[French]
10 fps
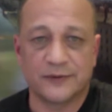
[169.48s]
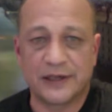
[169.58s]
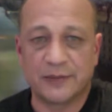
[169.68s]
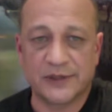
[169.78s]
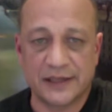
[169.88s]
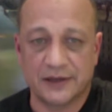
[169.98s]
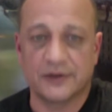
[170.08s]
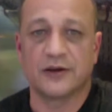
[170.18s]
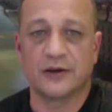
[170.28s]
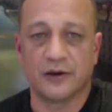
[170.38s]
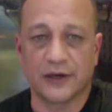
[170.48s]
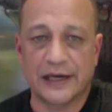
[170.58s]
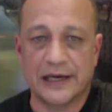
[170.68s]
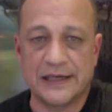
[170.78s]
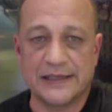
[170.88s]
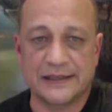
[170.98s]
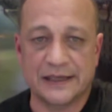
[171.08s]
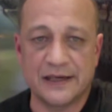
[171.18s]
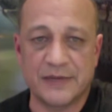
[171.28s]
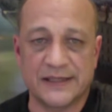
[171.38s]
tellement c'est réaliste et
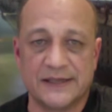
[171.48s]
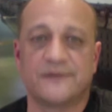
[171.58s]
immersif.